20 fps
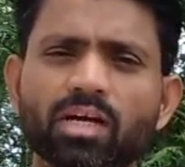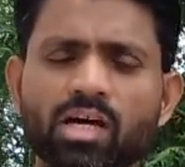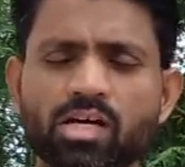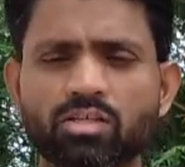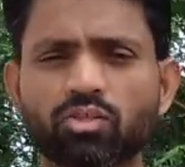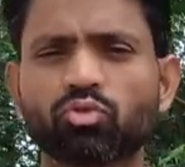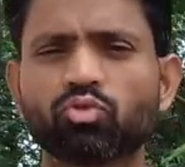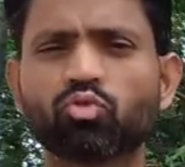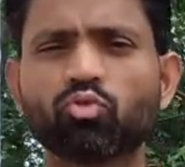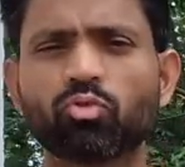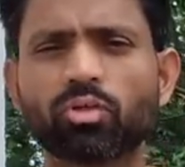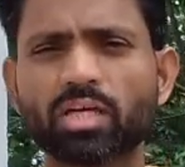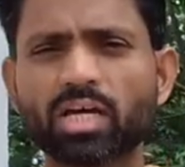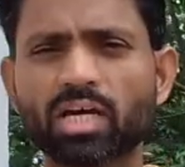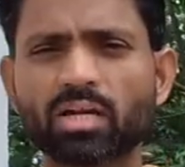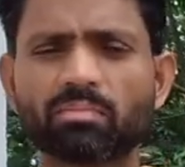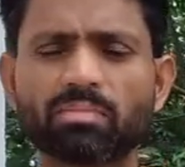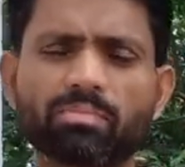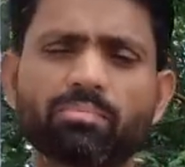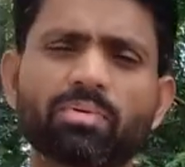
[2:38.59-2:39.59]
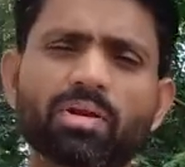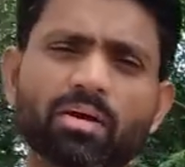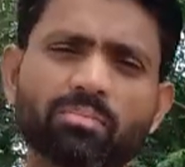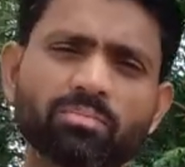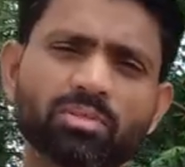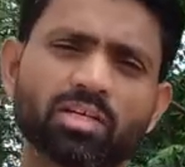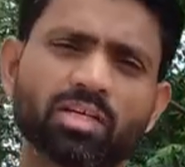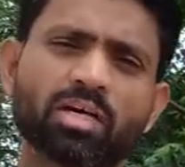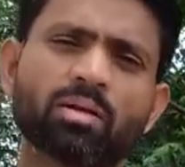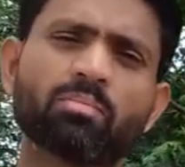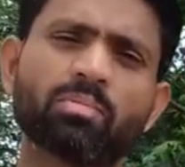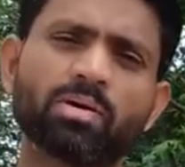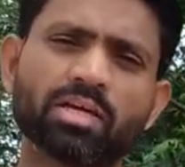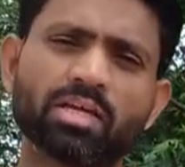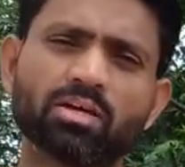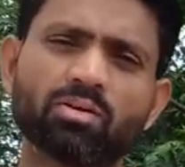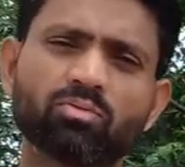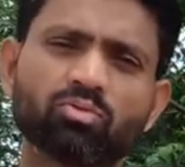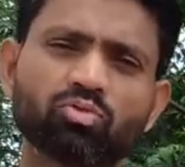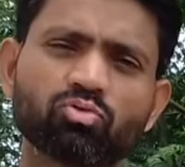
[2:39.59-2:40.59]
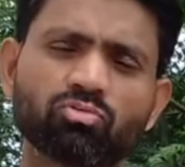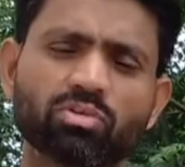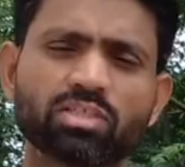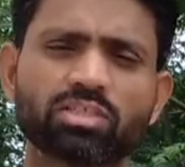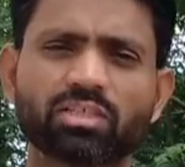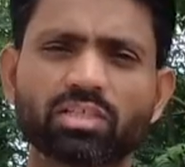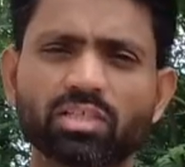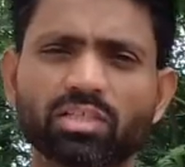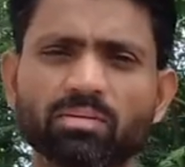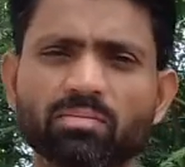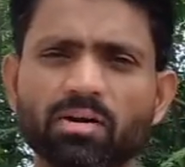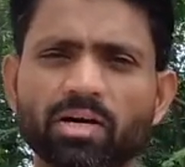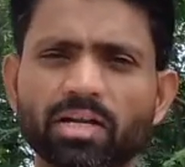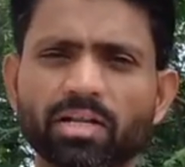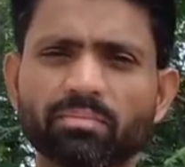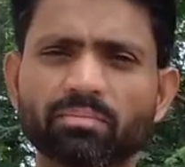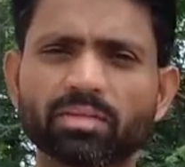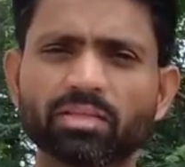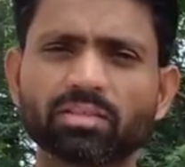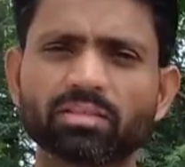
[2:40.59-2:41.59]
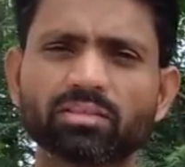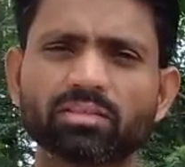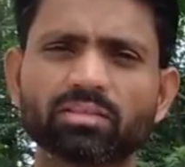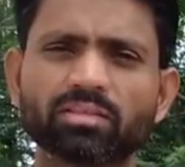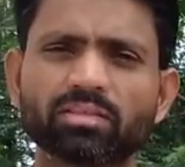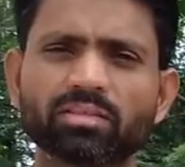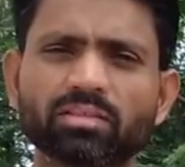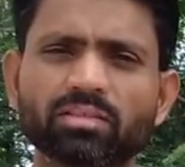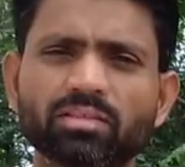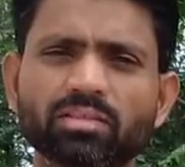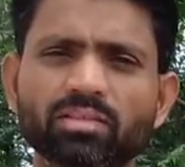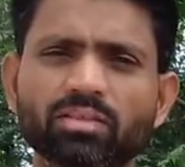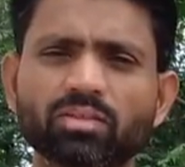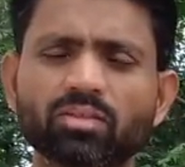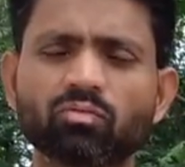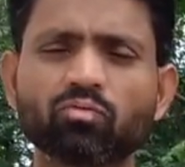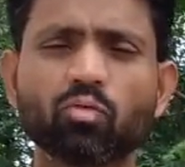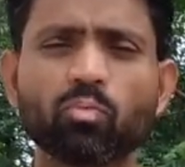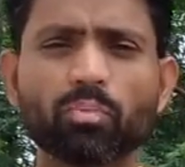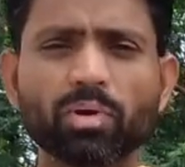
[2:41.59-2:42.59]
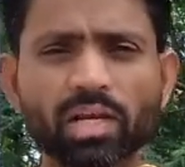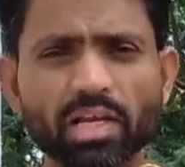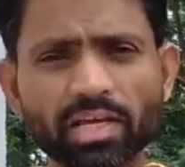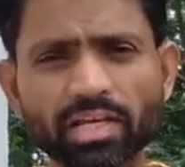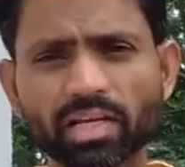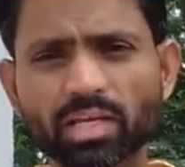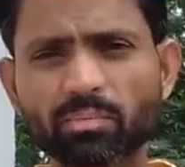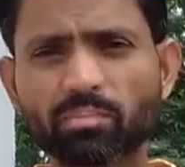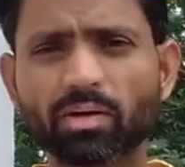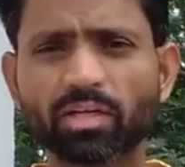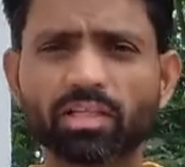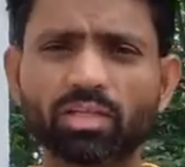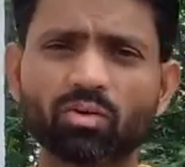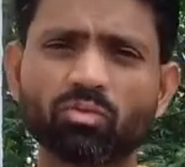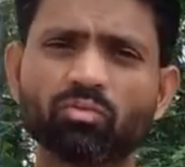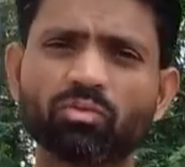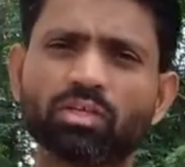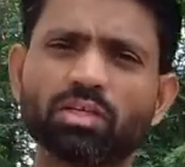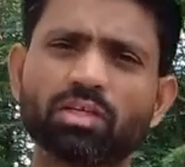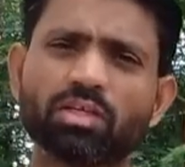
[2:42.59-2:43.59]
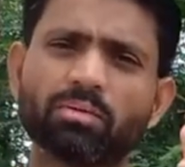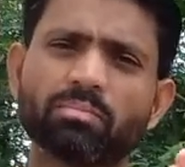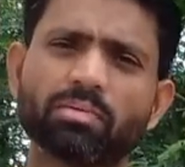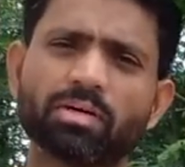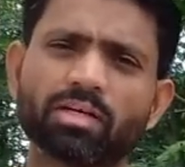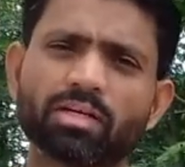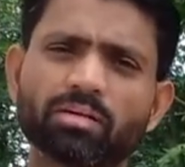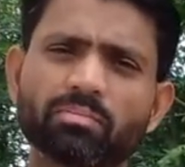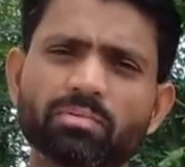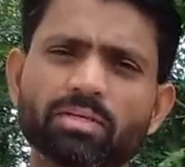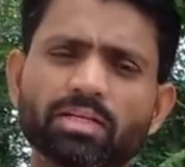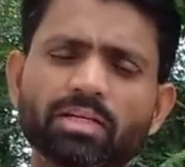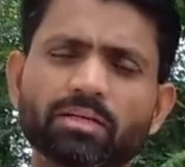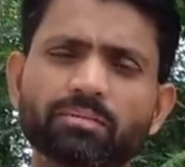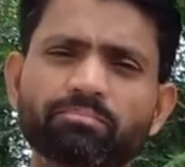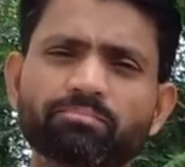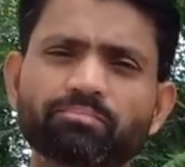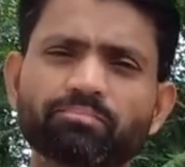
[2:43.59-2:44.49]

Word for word: आज जो ज्ञान मैं प्राप्त कर पाया हूँ स्वास्थ्य के बारे में वो मिल ही नहीं पाता उनकी कृपा के बिना